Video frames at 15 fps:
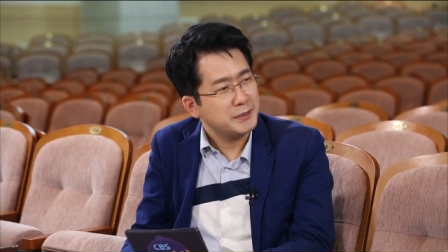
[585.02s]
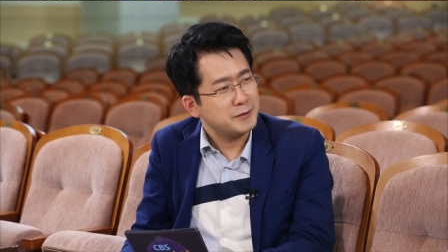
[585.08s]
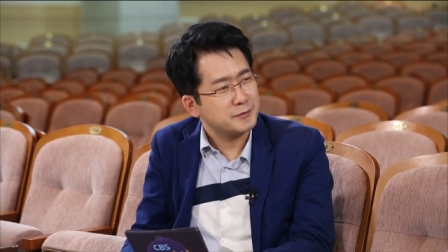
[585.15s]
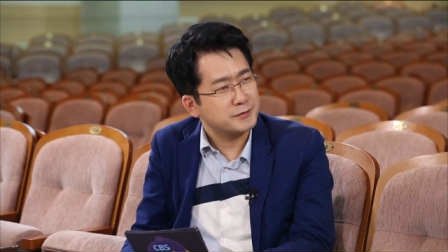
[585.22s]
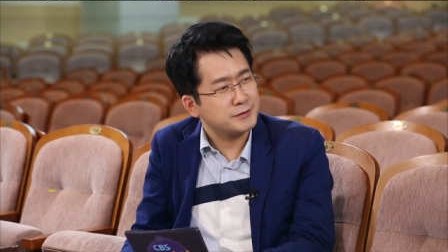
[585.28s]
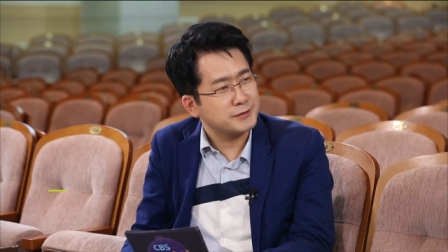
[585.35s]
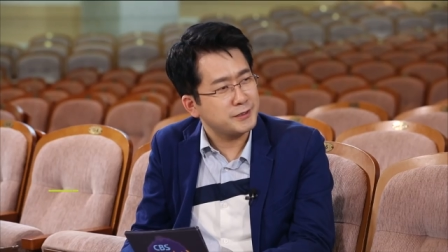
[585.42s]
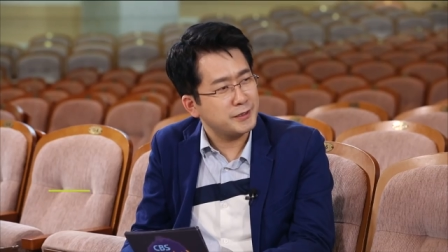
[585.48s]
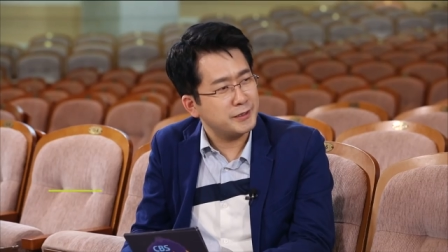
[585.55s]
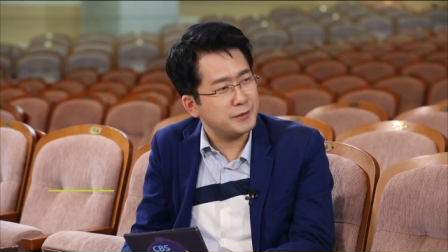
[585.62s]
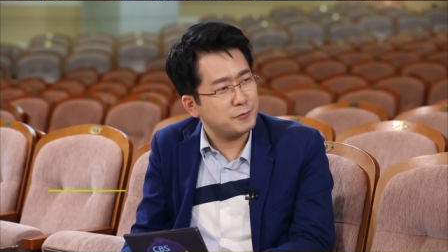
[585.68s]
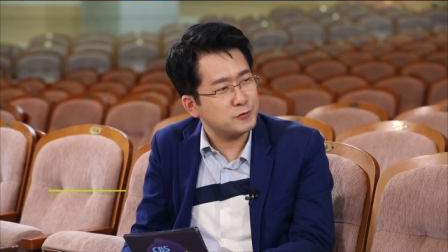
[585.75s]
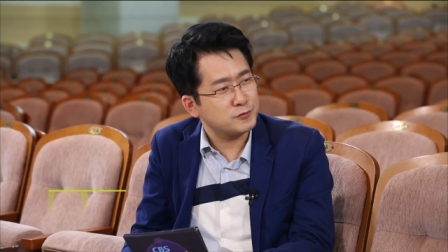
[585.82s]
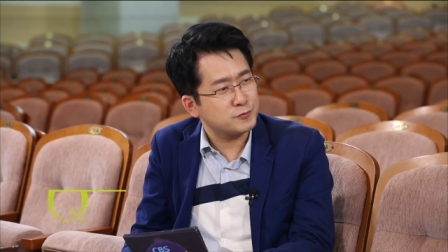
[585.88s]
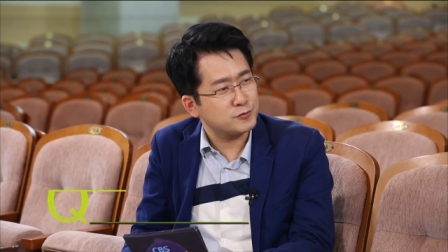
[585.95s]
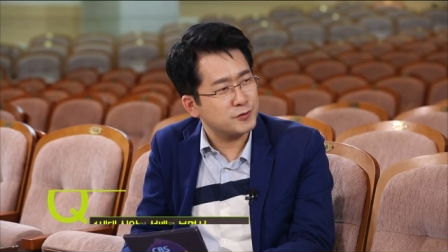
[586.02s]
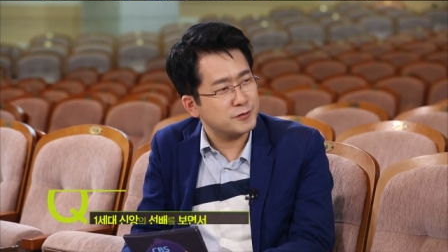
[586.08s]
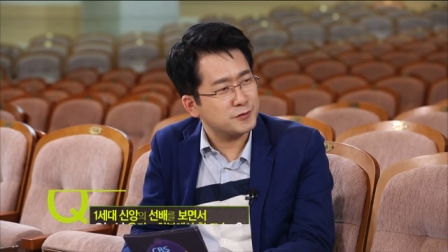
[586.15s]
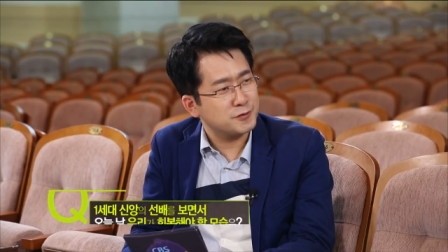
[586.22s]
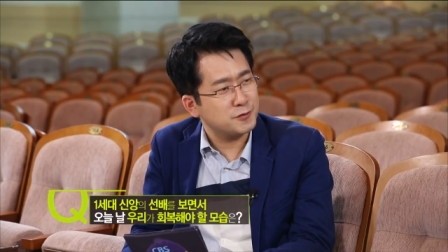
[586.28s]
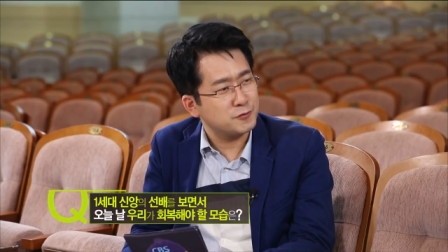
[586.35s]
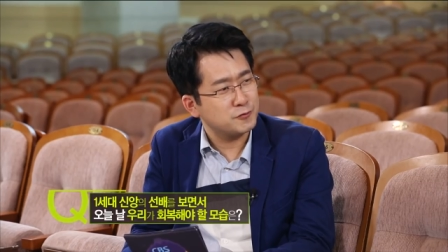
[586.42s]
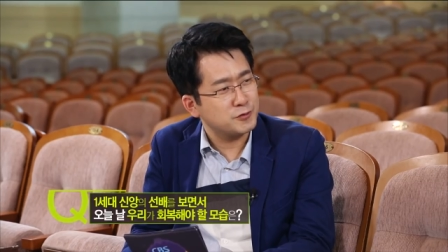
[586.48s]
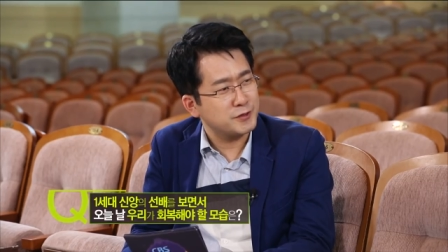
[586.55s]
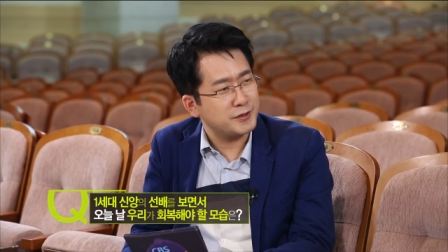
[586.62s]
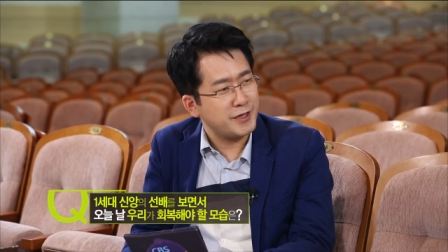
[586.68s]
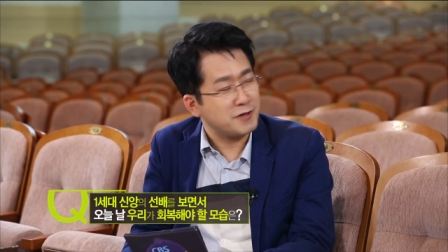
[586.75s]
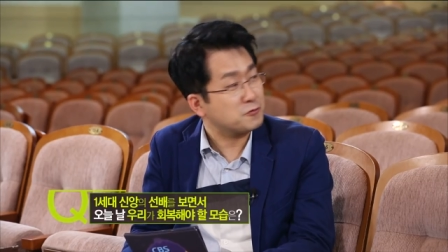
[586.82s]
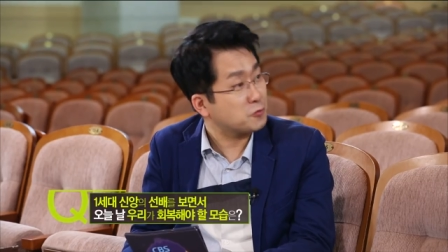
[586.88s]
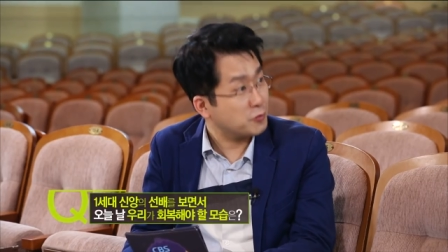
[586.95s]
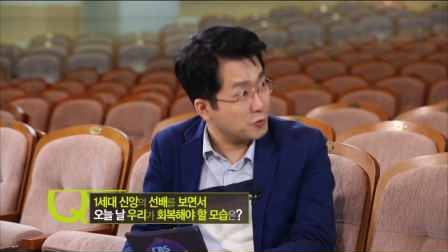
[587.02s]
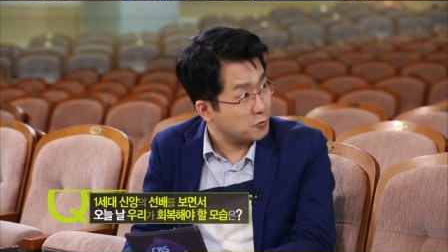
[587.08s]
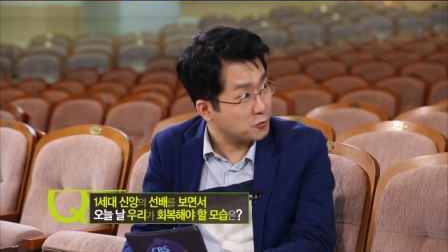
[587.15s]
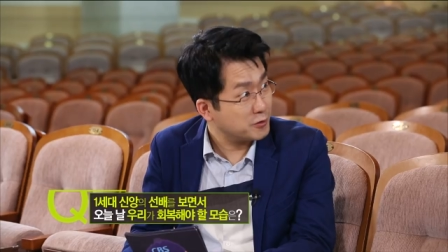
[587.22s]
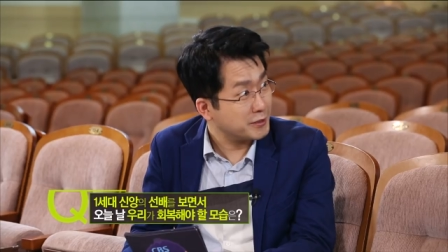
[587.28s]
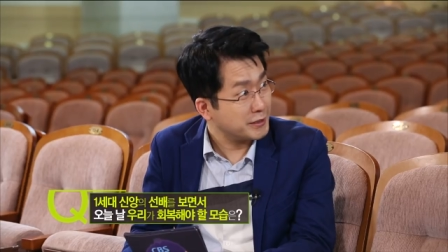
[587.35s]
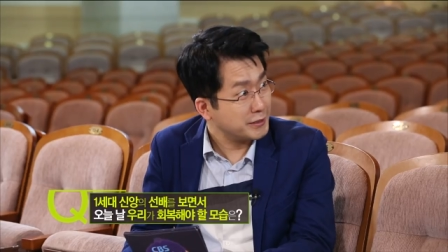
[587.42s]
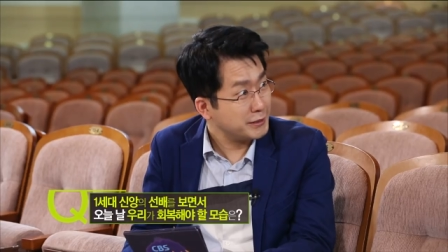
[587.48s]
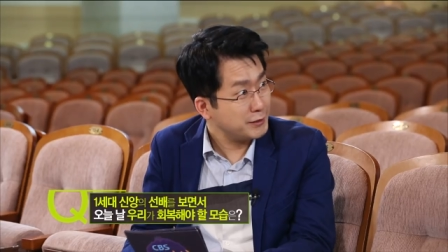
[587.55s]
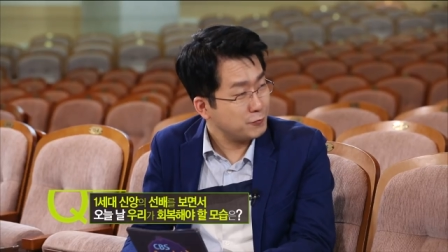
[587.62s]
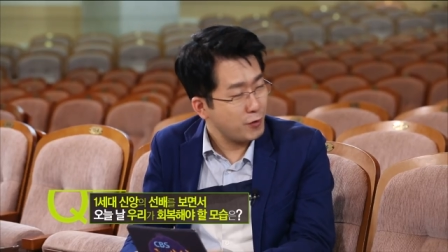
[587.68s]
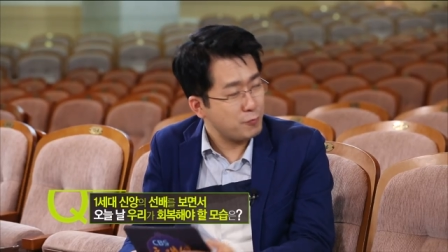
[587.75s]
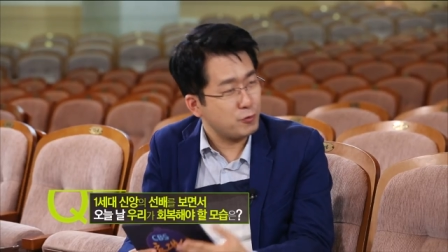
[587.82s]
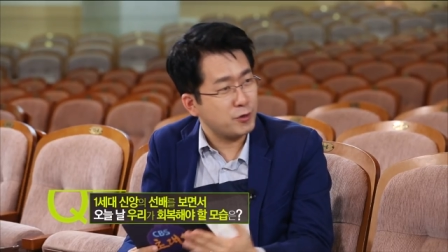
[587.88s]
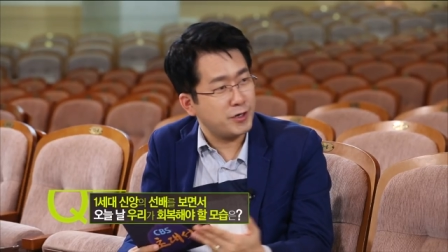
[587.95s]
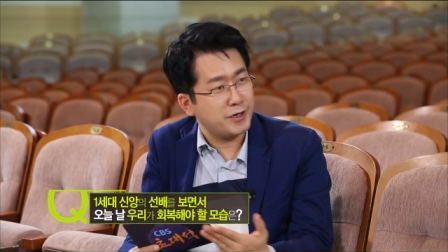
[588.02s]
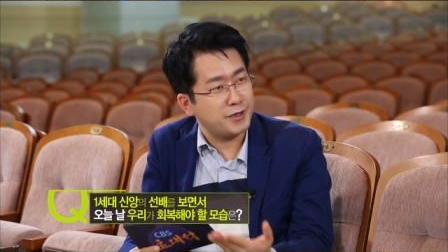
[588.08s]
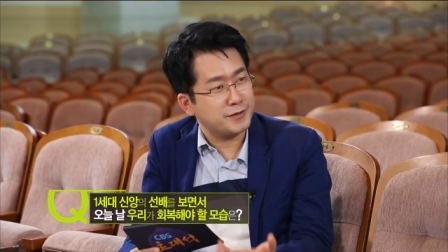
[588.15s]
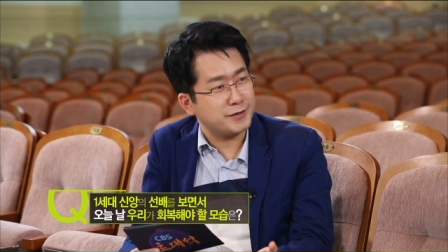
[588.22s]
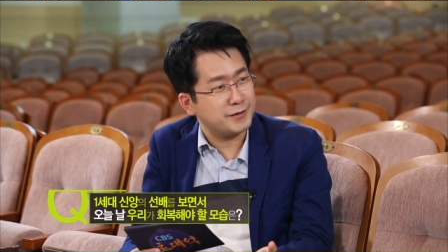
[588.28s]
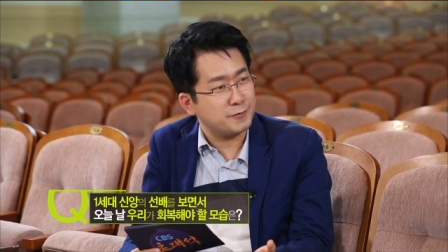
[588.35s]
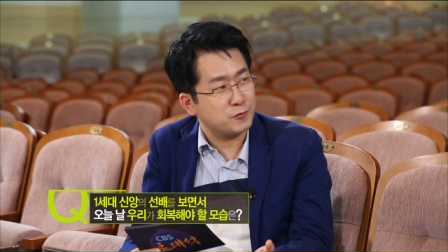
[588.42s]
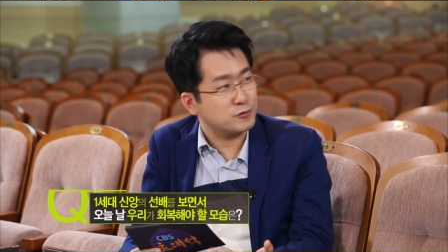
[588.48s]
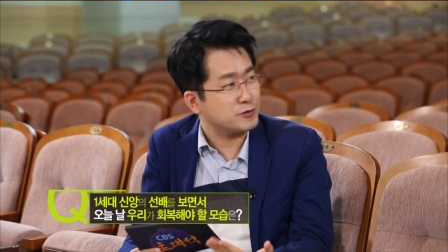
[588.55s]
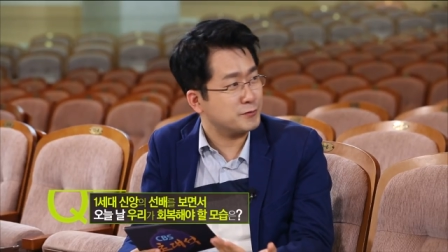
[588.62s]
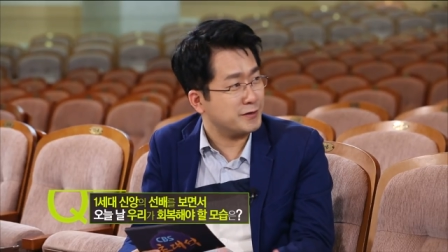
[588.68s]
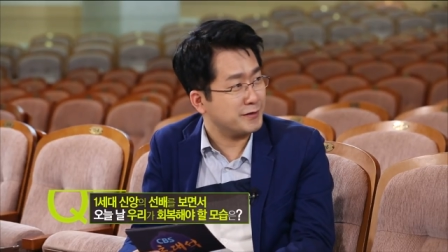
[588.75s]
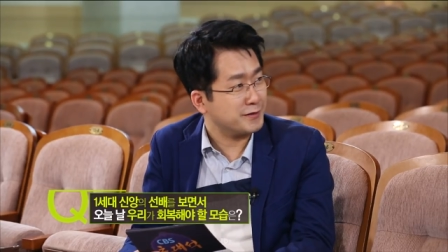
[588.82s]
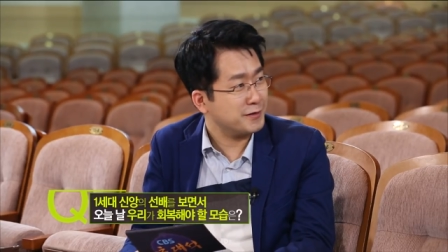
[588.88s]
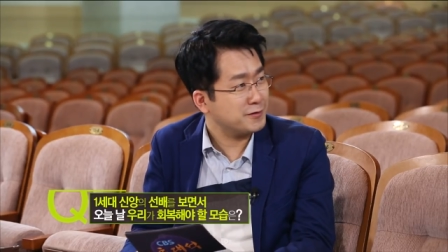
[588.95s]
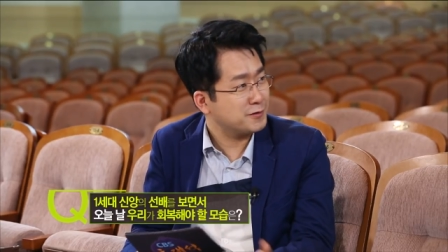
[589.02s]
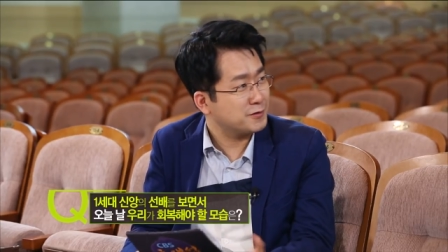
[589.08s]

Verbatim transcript: 어, 그때의 모습 중에서 우리 한국 교회 오늘날 회복해야 될 모습이랄까요?